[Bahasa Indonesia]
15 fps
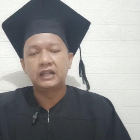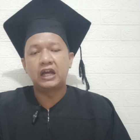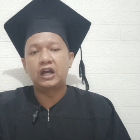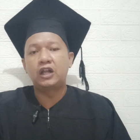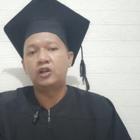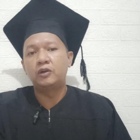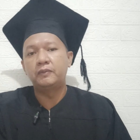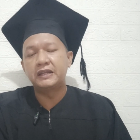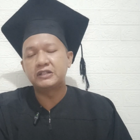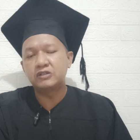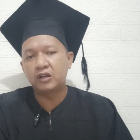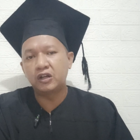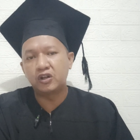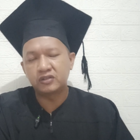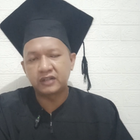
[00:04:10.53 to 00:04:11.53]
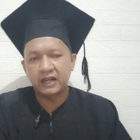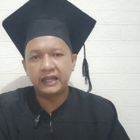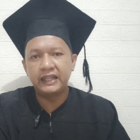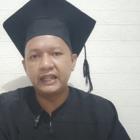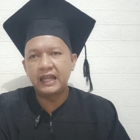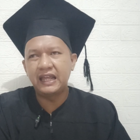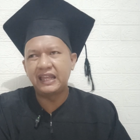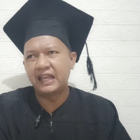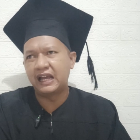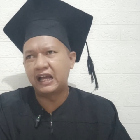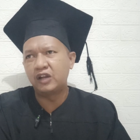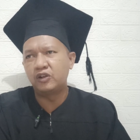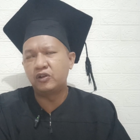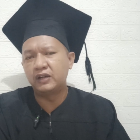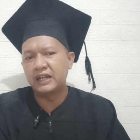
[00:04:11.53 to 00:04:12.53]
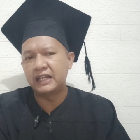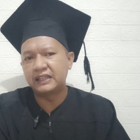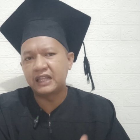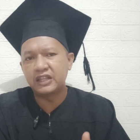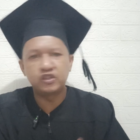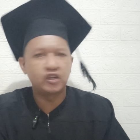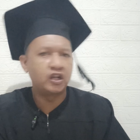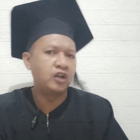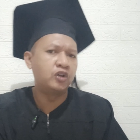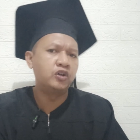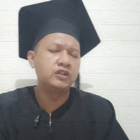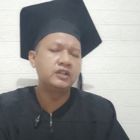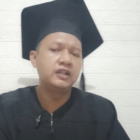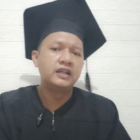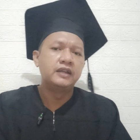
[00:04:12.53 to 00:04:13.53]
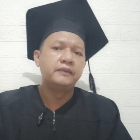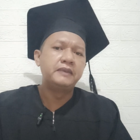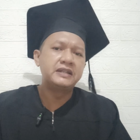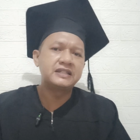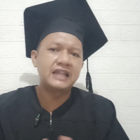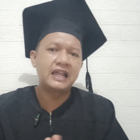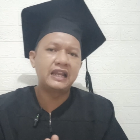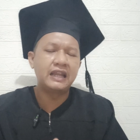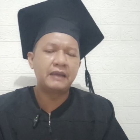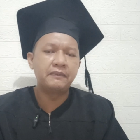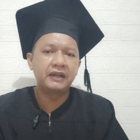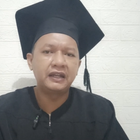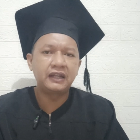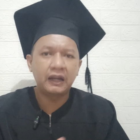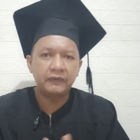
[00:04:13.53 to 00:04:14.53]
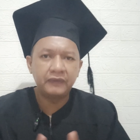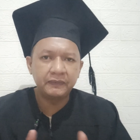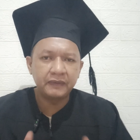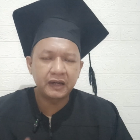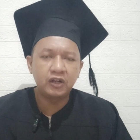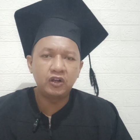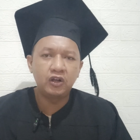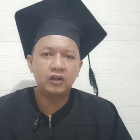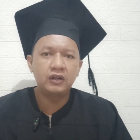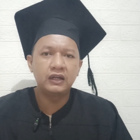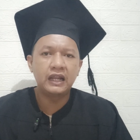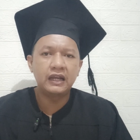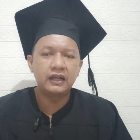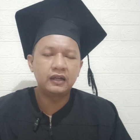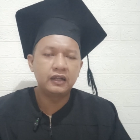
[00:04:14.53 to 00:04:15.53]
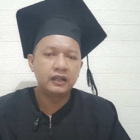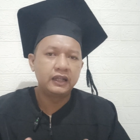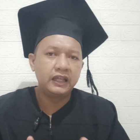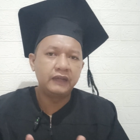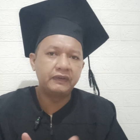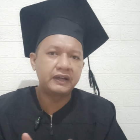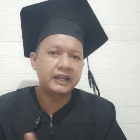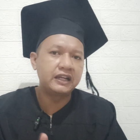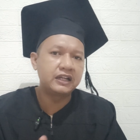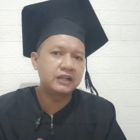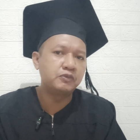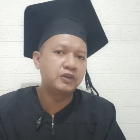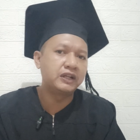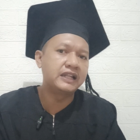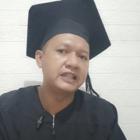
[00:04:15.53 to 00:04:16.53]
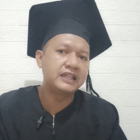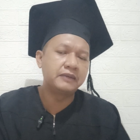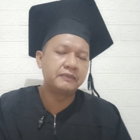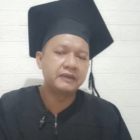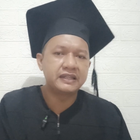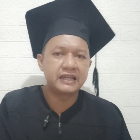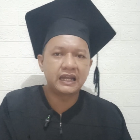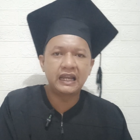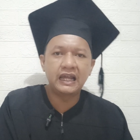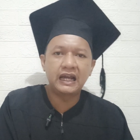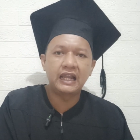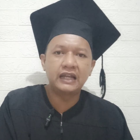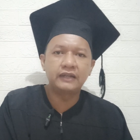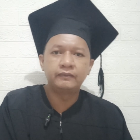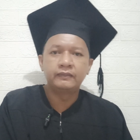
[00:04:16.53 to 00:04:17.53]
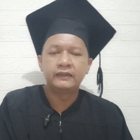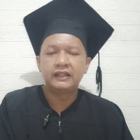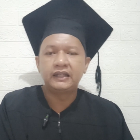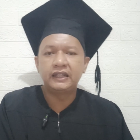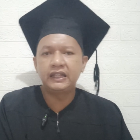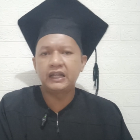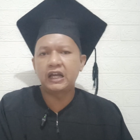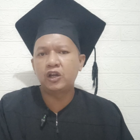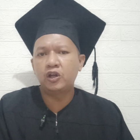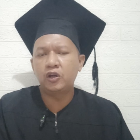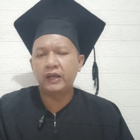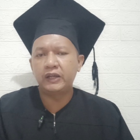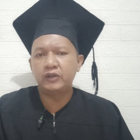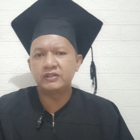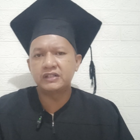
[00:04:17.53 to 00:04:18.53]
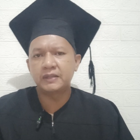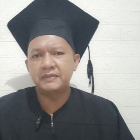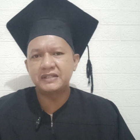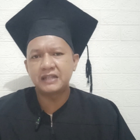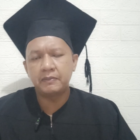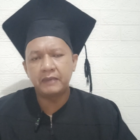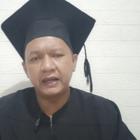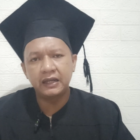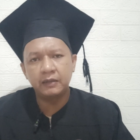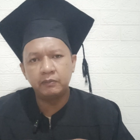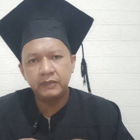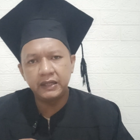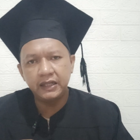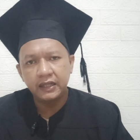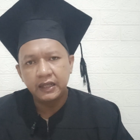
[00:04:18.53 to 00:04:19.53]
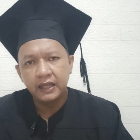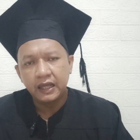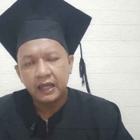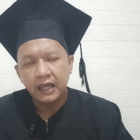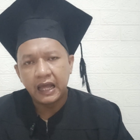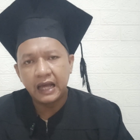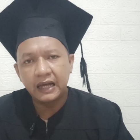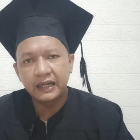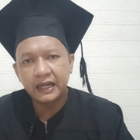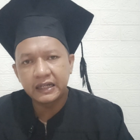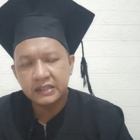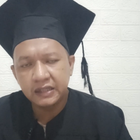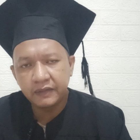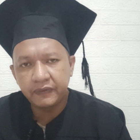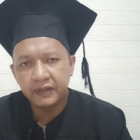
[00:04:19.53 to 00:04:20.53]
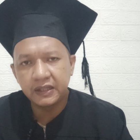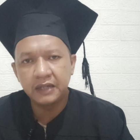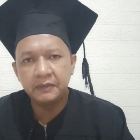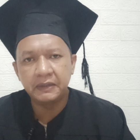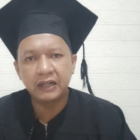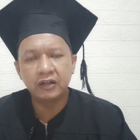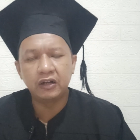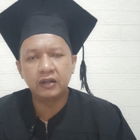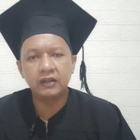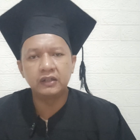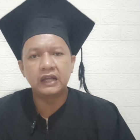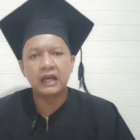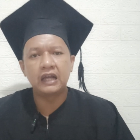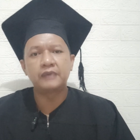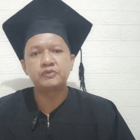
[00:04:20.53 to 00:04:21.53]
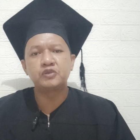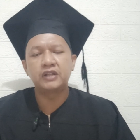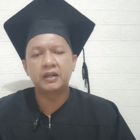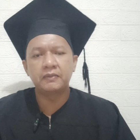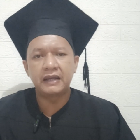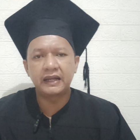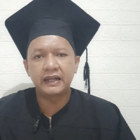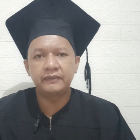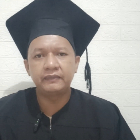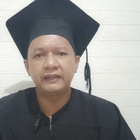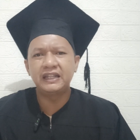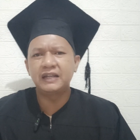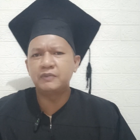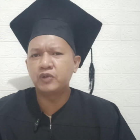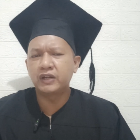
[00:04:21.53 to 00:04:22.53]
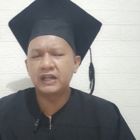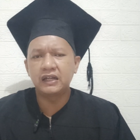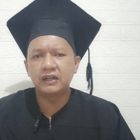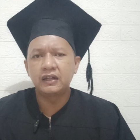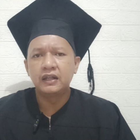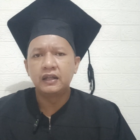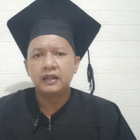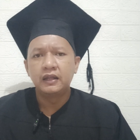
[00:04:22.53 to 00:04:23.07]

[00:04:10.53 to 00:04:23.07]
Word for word: Nah, kalau besok lawan Australia ya kalau Nathan Chaon bisa dampingin Calvin Verdong dan Ivar Renner kemungkinan jadi pemain cadangan. Ini kalau Indonesia bisa main lebih agresif aja di lawan Arab Saudi kemarin, ini kemungkinan